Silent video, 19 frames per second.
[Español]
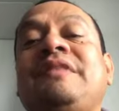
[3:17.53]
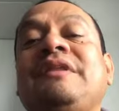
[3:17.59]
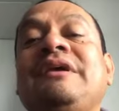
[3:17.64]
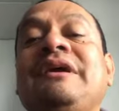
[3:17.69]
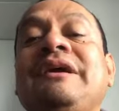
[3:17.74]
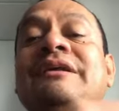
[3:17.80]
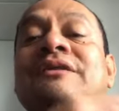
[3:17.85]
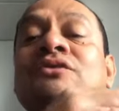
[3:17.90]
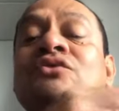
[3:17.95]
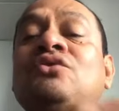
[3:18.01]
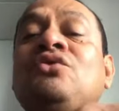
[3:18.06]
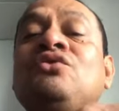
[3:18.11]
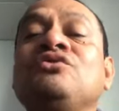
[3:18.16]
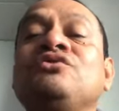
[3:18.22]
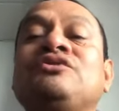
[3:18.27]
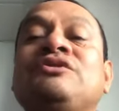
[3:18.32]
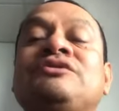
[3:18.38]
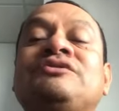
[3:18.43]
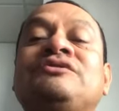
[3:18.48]

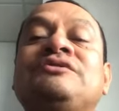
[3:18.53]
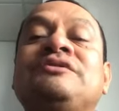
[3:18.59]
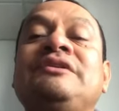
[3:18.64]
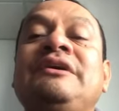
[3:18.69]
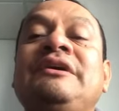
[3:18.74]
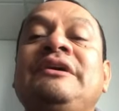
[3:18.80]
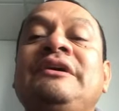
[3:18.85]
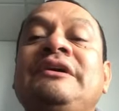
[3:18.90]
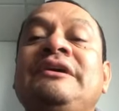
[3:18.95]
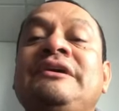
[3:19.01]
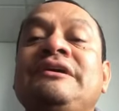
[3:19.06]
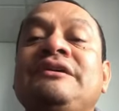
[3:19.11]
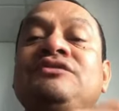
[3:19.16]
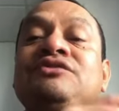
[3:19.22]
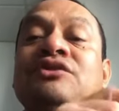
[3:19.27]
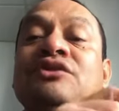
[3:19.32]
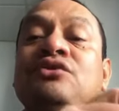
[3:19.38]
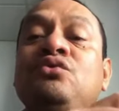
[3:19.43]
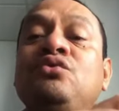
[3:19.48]
Entonces,
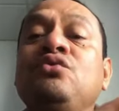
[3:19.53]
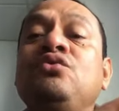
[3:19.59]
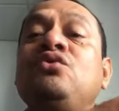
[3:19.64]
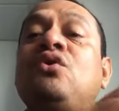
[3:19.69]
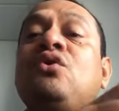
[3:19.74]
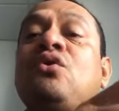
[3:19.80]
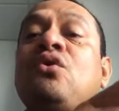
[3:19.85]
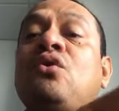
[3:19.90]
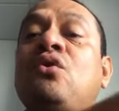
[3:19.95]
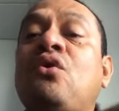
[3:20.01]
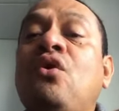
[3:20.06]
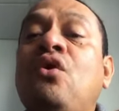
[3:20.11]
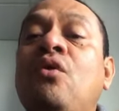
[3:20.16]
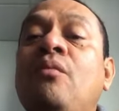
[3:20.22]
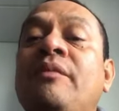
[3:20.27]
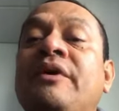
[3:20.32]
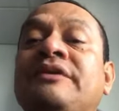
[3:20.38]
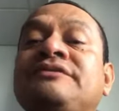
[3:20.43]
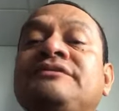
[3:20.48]
si tú no
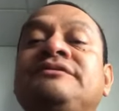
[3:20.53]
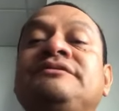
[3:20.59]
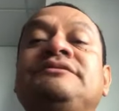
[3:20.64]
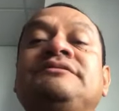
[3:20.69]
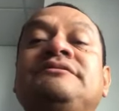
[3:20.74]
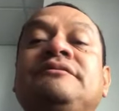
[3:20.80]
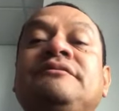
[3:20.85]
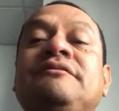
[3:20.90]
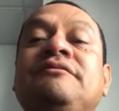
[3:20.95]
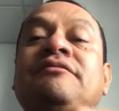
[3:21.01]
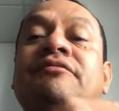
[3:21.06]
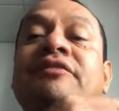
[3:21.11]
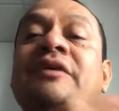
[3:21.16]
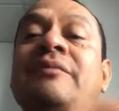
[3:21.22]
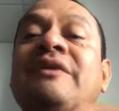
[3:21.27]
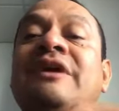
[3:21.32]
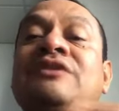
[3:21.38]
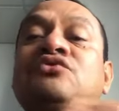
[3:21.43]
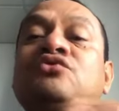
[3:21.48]
comes
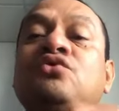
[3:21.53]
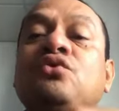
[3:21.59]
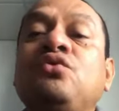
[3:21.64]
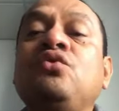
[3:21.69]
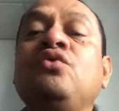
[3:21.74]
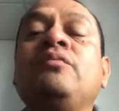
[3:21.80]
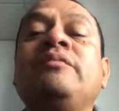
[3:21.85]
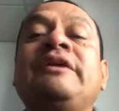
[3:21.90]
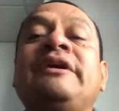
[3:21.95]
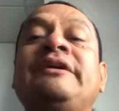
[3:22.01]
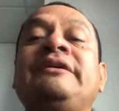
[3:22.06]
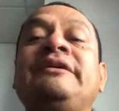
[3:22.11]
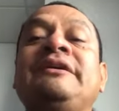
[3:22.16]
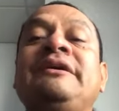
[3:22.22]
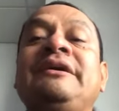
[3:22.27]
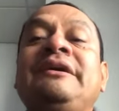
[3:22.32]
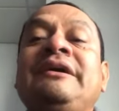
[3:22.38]
fibra soluble,